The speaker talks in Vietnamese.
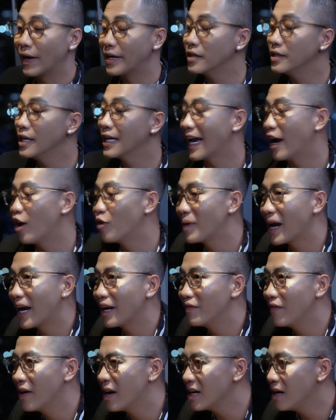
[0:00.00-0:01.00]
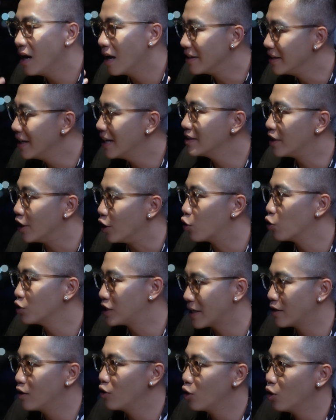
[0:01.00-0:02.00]
và đương nhiên ngày hôm nay với lời giới thiệu của
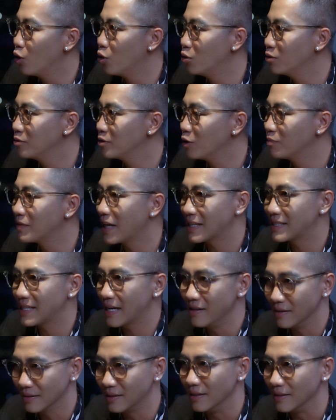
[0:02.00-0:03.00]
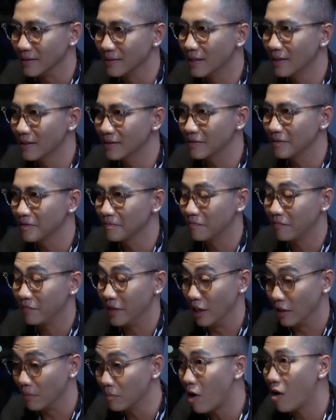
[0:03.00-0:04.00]
Channel Lu Chúng ta sẽ được thưởng thức
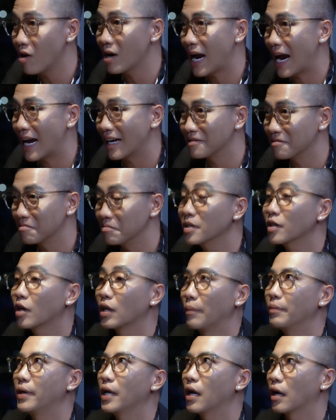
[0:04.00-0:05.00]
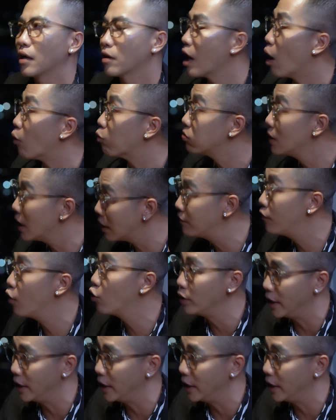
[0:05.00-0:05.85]
những món ăn Thậm chí là độc nhất vô